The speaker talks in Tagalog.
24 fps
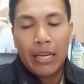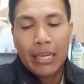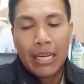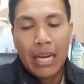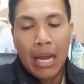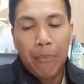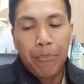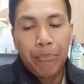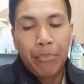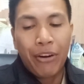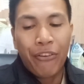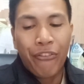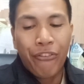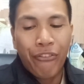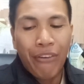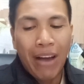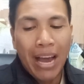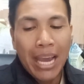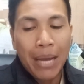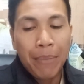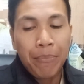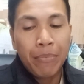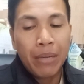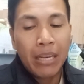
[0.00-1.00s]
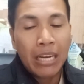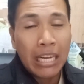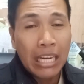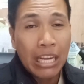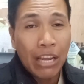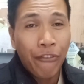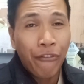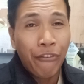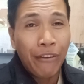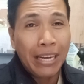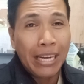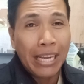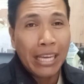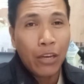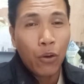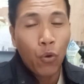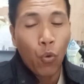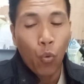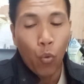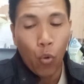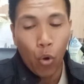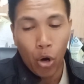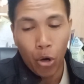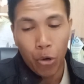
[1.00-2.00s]
Number five,
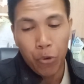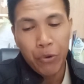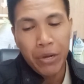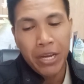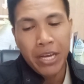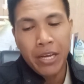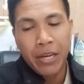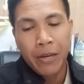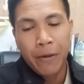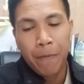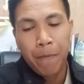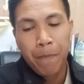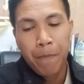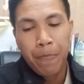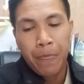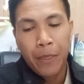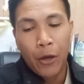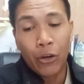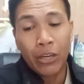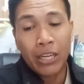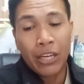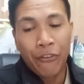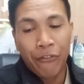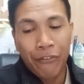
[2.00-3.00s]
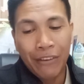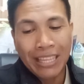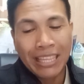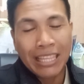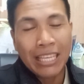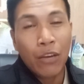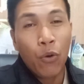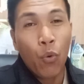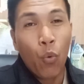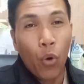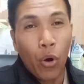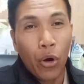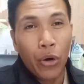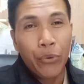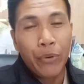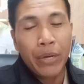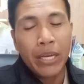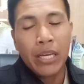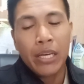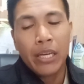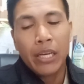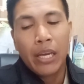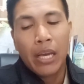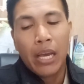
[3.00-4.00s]
defining worry or defeating
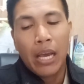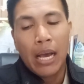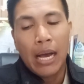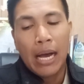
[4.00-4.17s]
worry.